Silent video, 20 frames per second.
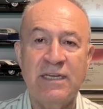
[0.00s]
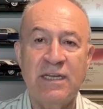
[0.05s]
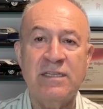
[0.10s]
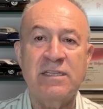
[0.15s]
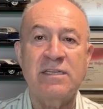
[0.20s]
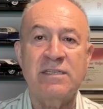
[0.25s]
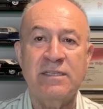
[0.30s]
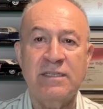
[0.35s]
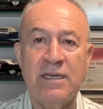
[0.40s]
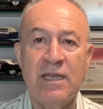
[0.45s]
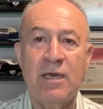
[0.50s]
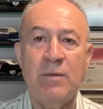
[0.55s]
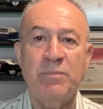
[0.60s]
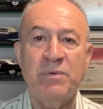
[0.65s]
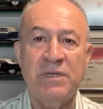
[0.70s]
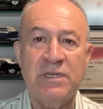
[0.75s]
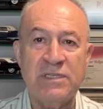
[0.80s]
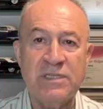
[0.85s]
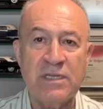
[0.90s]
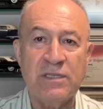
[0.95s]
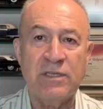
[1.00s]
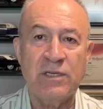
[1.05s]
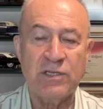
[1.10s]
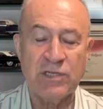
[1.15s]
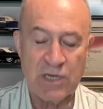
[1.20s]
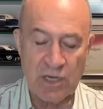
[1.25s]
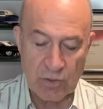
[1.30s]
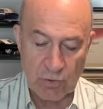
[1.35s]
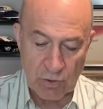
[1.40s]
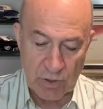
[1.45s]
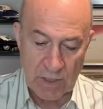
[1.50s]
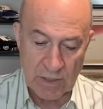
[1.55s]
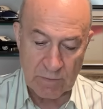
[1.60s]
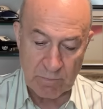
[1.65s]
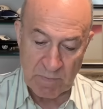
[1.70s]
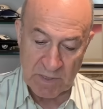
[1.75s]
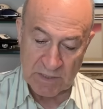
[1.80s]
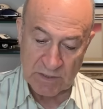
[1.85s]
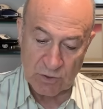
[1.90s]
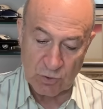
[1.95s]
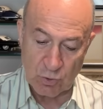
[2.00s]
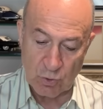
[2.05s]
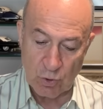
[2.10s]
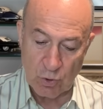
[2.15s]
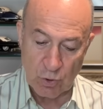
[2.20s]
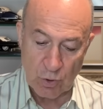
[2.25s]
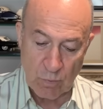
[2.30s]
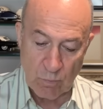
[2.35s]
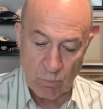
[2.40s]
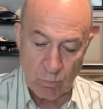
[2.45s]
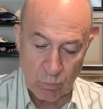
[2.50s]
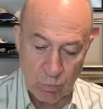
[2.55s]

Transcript: nedeniyle hepinize teşekkür etmek istiyorum.